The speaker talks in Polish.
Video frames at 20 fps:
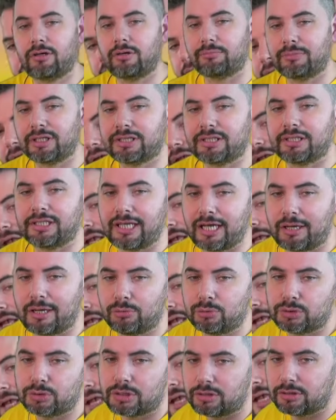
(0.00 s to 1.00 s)
materiału,
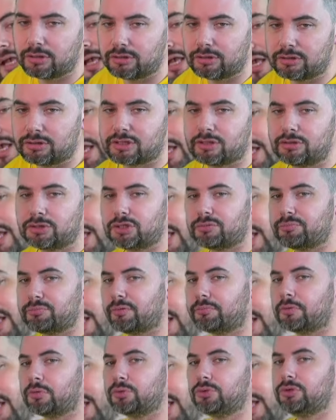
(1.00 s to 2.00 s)
czy go, z godzin
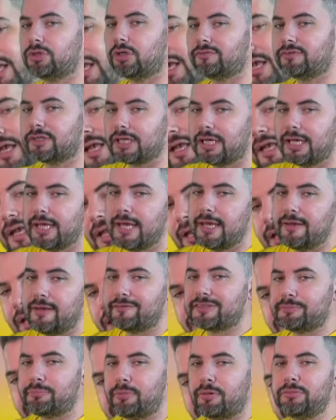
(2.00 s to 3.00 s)
popołudniowych.
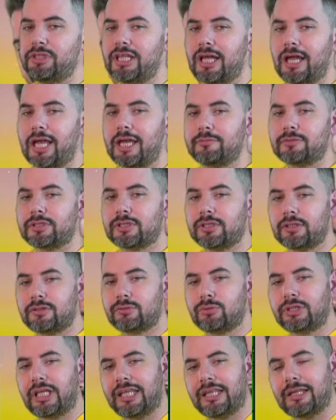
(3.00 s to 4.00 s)
Wspominałem, że
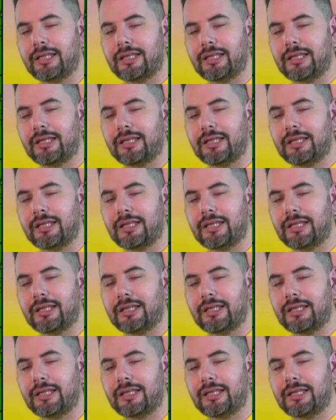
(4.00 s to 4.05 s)
tutaj na